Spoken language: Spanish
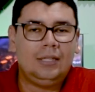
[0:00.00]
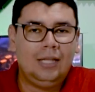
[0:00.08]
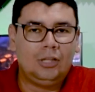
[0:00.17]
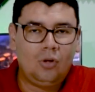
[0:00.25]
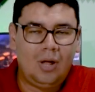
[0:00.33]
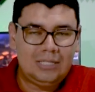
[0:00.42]

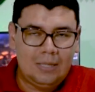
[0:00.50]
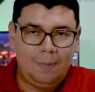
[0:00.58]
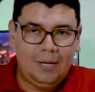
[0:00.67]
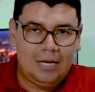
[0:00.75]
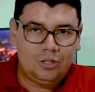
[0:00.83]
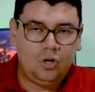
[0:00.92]
de todas las
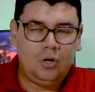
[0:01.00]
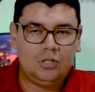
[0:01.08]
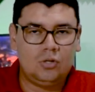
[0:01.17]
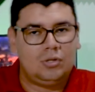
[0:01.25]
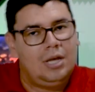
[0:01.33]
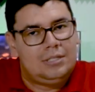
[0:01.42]

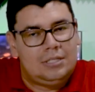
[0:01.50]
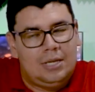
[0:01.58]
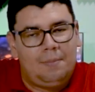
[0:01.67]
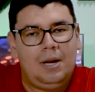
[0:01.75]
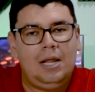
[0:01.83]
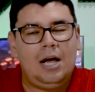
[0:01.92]
aplicaciones que ustedes
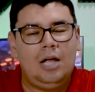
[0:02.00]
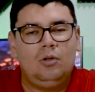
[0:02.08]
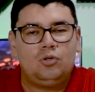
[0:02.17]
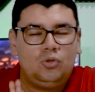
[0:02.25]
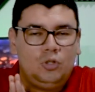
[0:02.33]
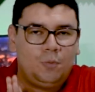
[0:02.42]
estén
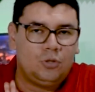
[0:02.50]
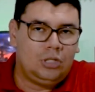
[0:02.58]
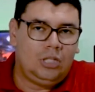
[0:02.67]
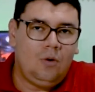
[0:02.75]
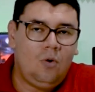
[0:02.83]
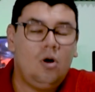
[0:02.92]
manejando su
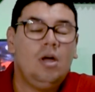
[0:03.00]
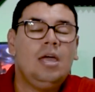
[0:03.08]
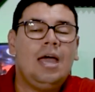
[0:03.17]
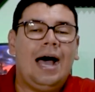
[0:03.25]
dispositivo,